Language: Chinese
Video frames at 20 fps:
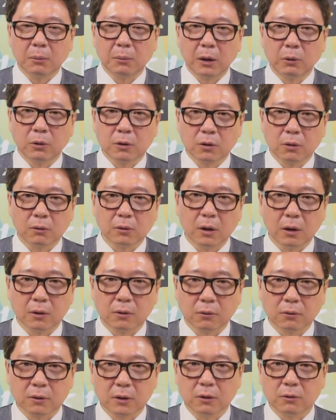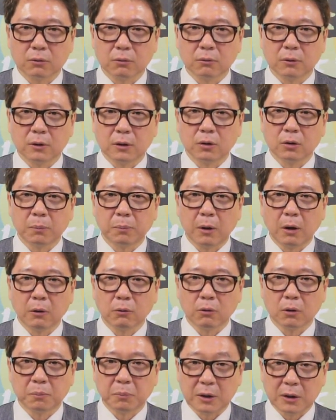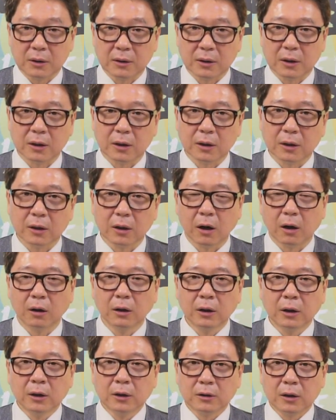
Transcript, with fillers: 美国重要的总金数字就包括 PCE 啊。